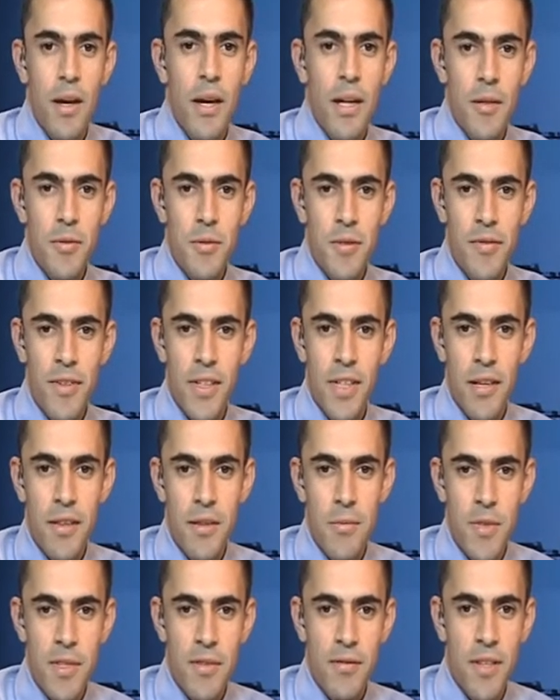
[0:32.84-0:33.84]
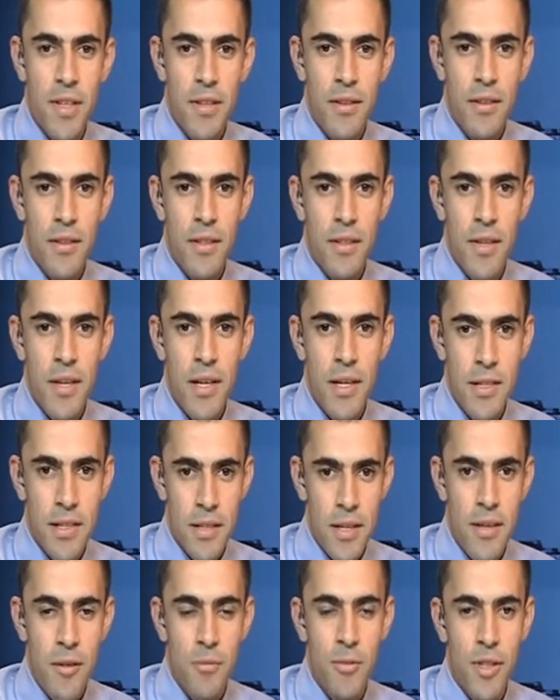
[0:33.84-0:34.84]
اي مسبلنا تي مسبليدين آه،
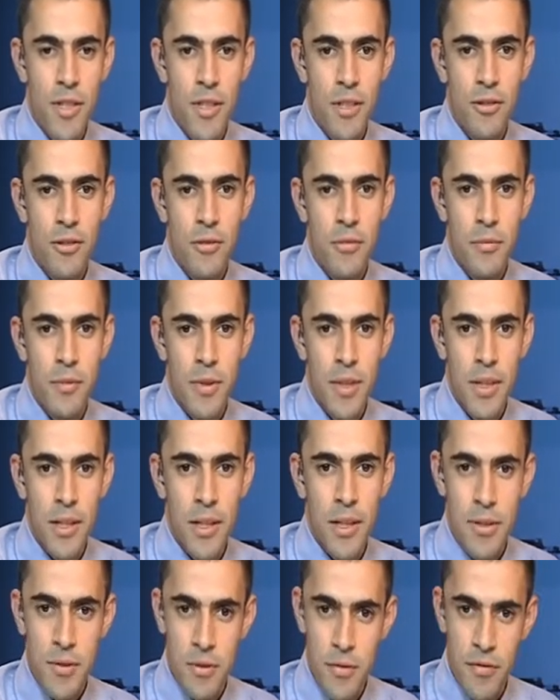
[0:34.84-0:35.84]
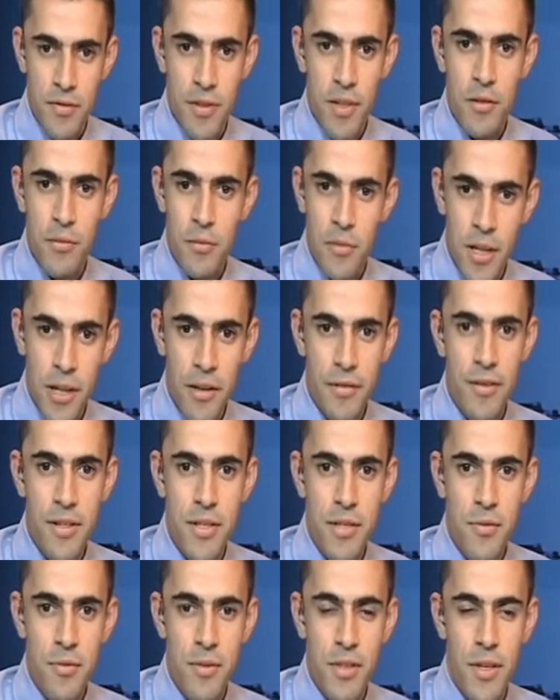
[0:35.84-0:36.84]
السلام عليكم آه، فلاو مرحبا
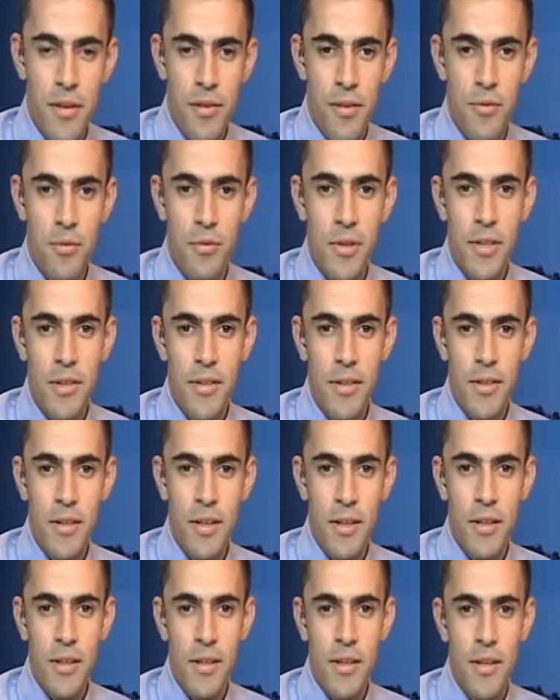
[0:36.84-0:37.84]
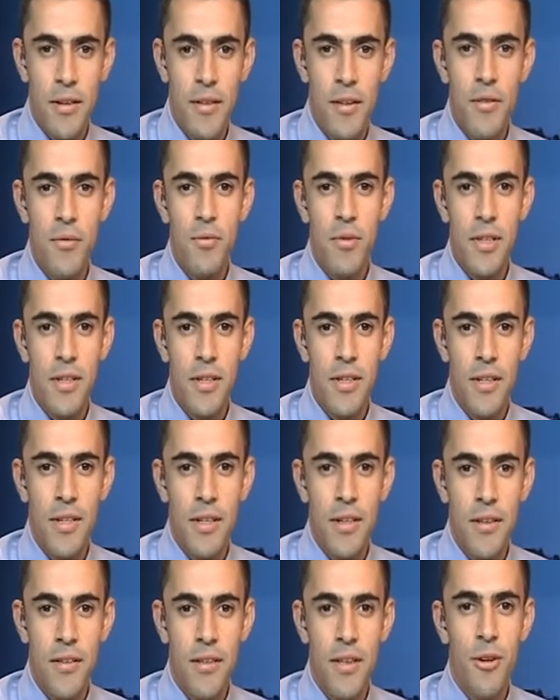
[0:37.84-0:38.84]
يسونا تذويلت النا آه،
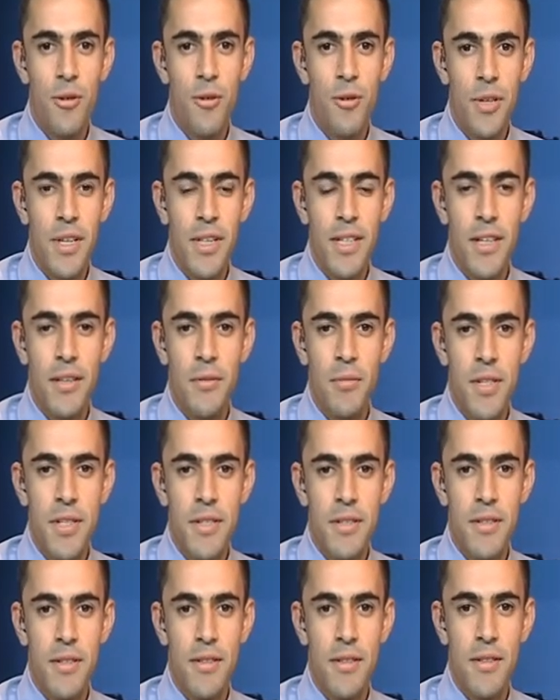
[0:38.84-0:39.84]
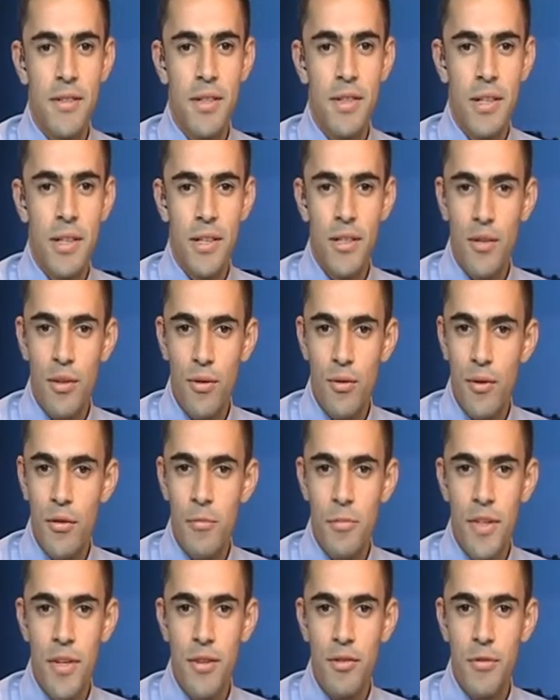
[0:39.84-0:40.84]
تذويلت ثغورين غميسن كني
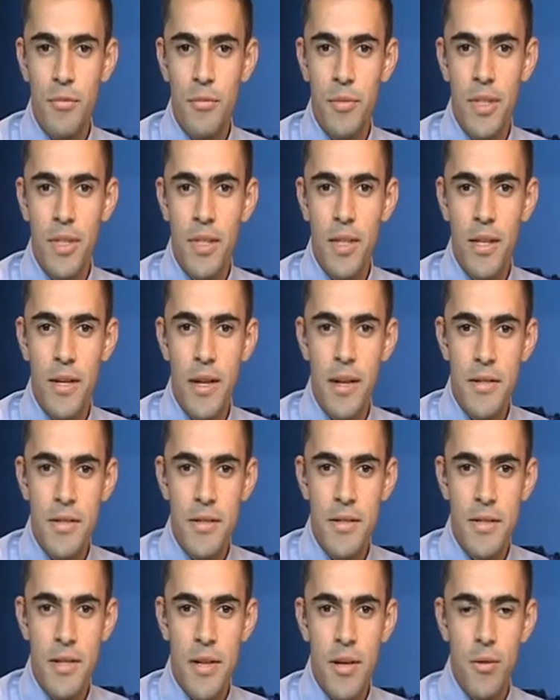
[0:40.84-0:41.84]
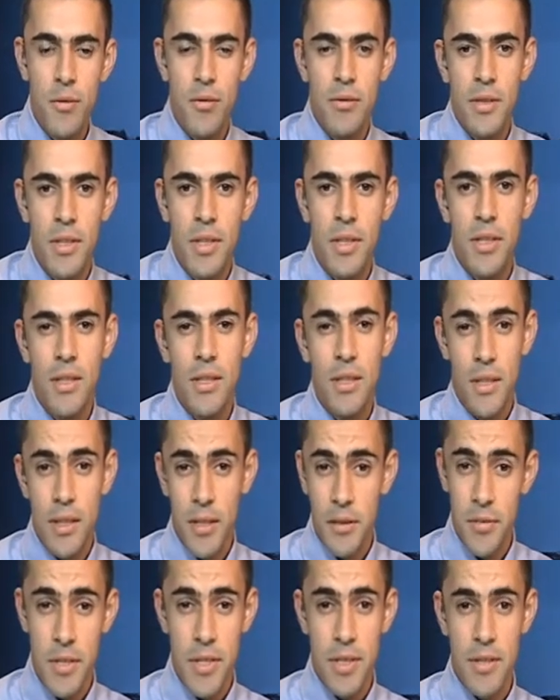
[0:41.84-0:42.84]
ثوغم ثانومي يلا سنتايون
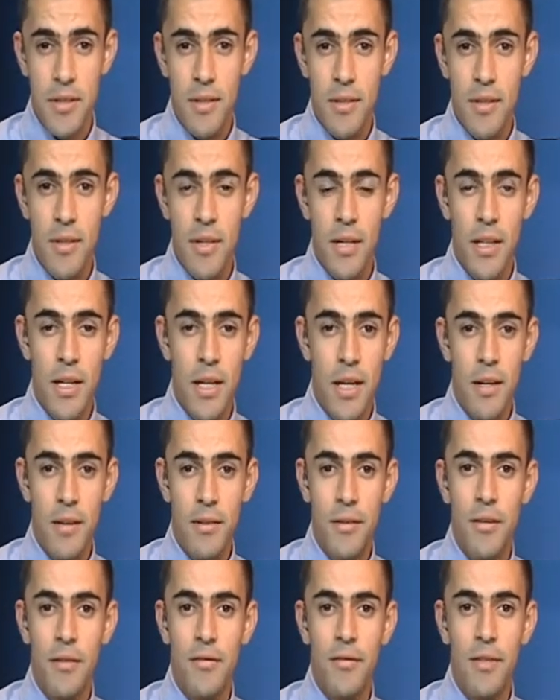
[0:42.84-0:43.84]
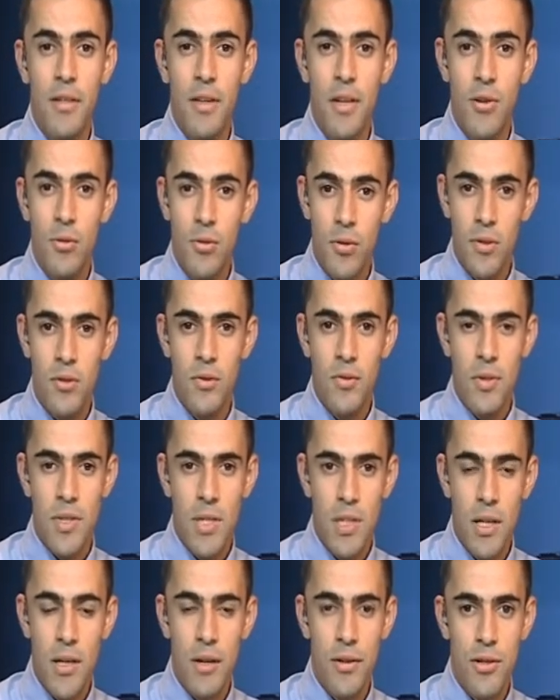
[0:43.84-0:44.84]
غميسن نقارثني تفلاون
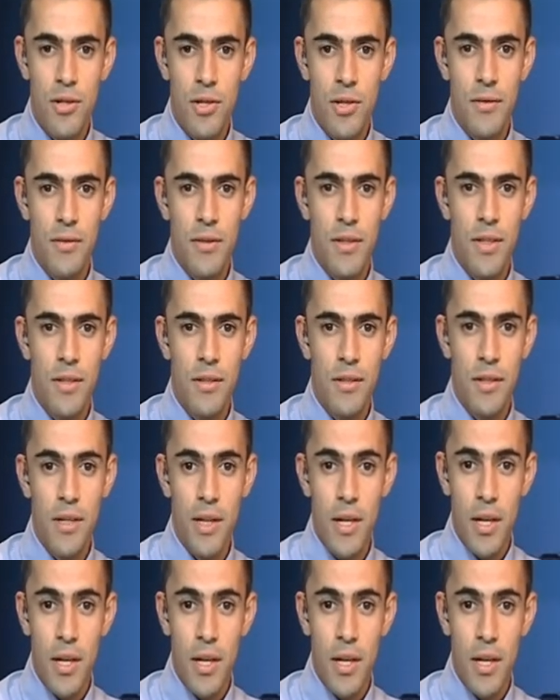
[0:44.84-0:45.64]
ونسقر ذي شي ثنيد